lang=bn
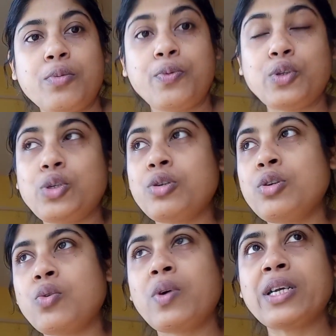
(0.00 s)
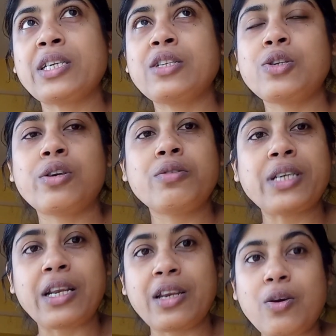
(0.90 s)
তো প্রচণ্ড কুয়াশাচ্ছন্ন
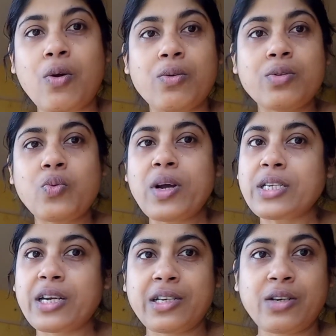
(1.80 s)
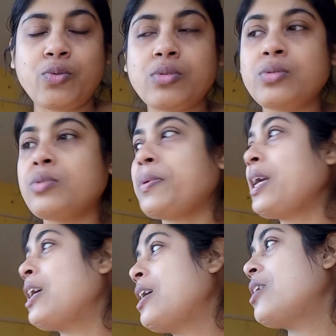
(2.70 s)
জানি না কখন কুয়াশা কেটে রোদ উঠবে
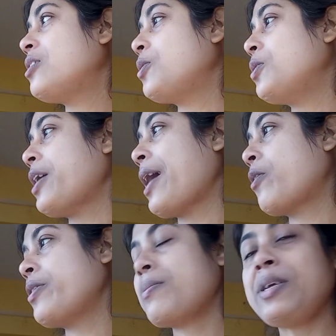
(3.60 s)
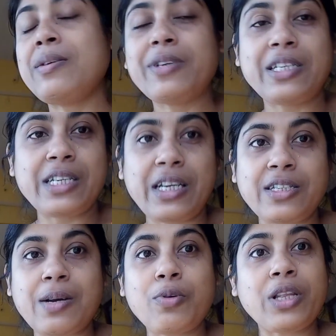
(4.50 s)
তো এখন আমি কিচেনে
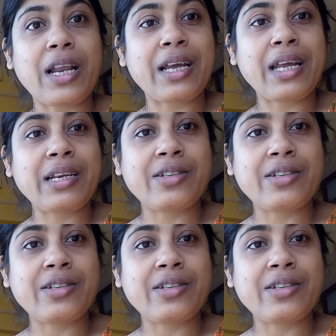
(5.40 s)
যাব তার আগে